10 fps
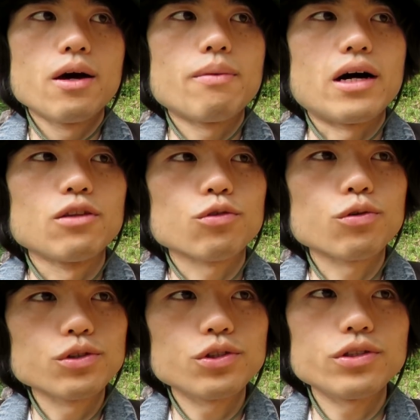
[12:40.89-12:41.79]
まあ、あの
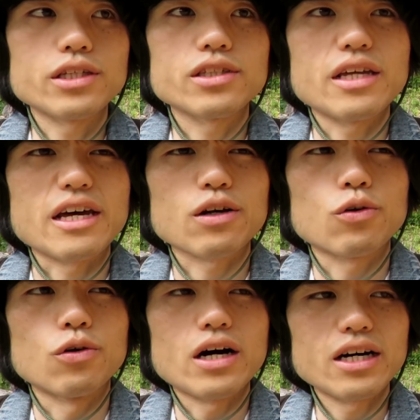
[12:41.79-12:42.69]
途中ですね
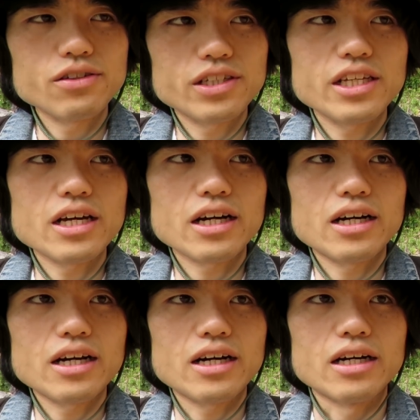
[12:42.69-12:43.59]
こう歩きな
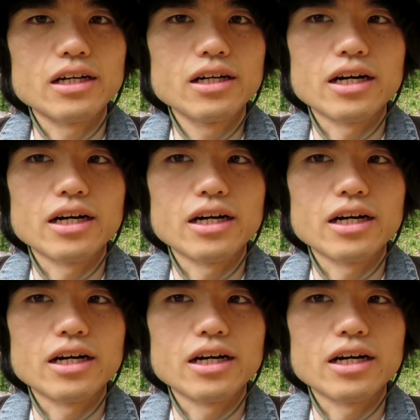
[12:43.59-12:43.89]
がら